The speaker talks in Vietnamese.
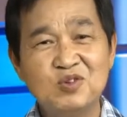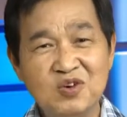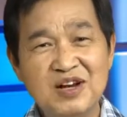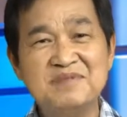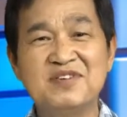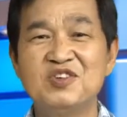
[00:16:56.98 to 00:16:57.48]
túi là
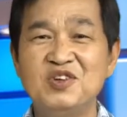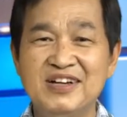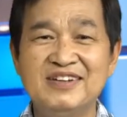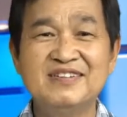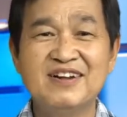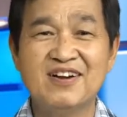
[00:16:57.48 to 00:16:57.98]
một chuyện,
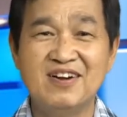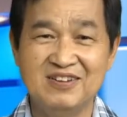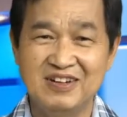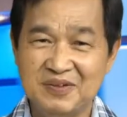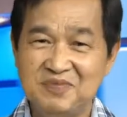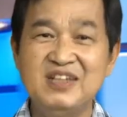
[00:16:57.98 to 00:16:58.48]
còn
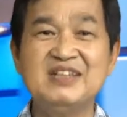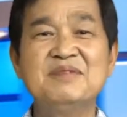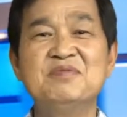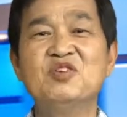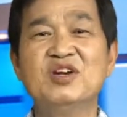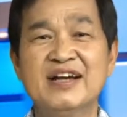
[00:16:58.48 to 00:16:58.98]
cướp giật là một
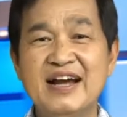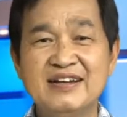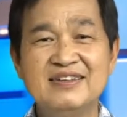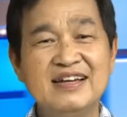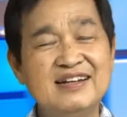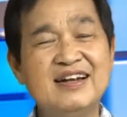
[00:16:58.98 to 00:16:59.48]
chuyện khác,
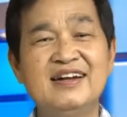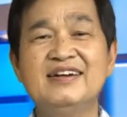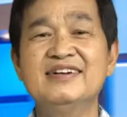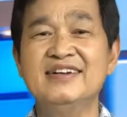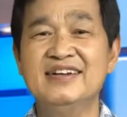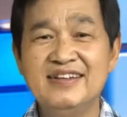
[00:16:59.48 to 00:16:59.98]
nhất là ở
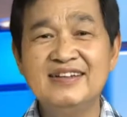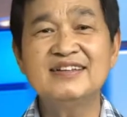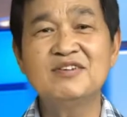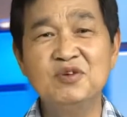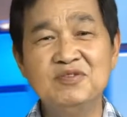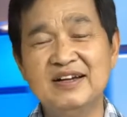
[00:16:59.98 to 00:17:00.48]
Ý.
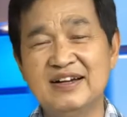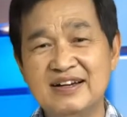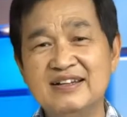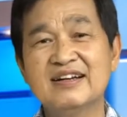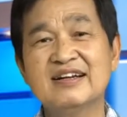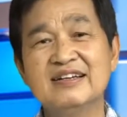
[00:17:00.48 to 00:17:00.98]
Quý vị rất
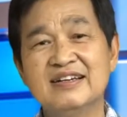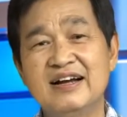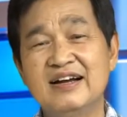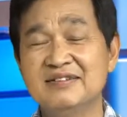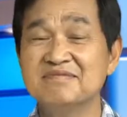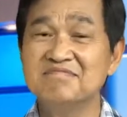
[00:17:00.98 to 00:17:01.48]
là
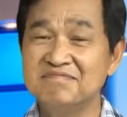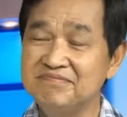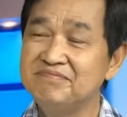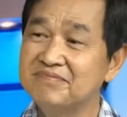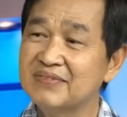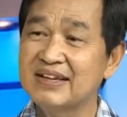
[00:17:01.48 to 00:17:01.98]

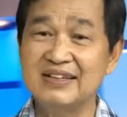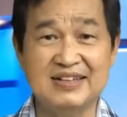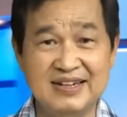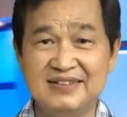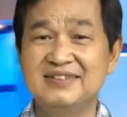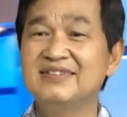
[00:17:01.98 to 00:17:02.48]
cẩn thận.